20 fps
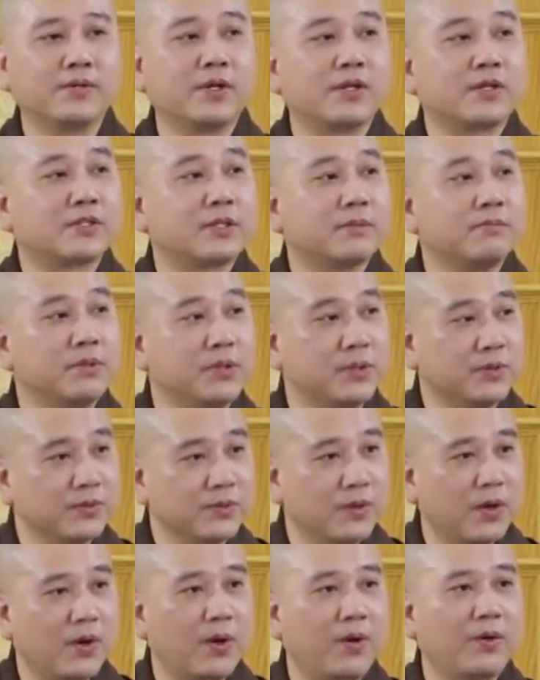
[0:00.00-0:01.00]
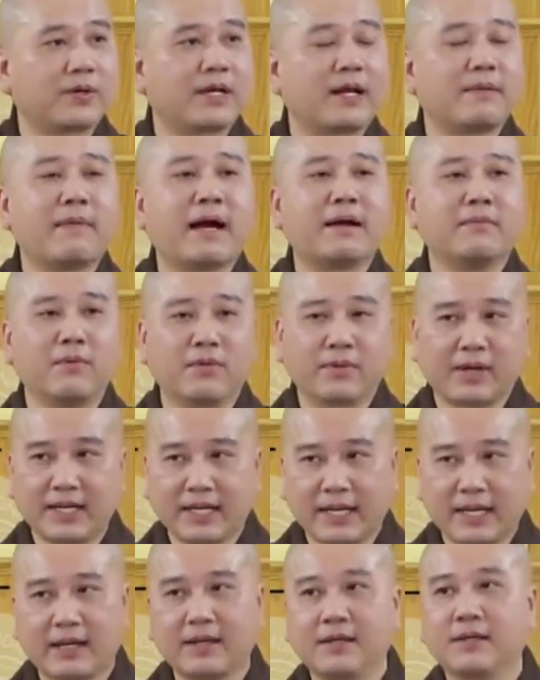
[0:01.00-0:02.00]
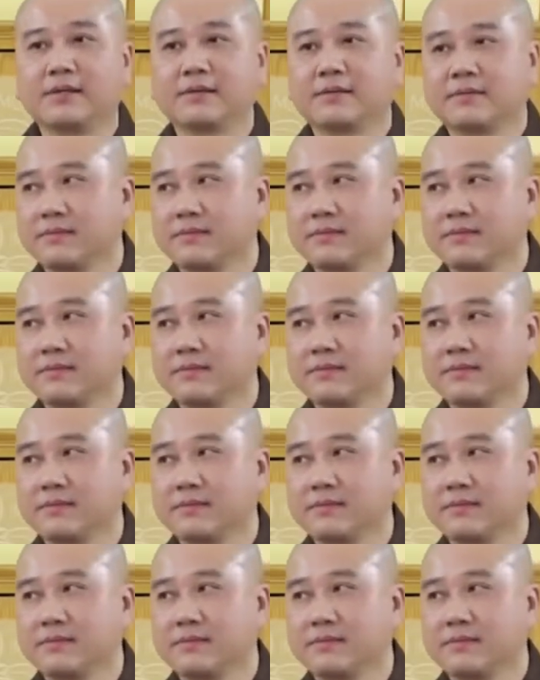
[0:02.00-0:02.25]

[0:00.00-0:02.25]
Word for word: nó sẽ biểu lộ ra bằng một cái năng lực.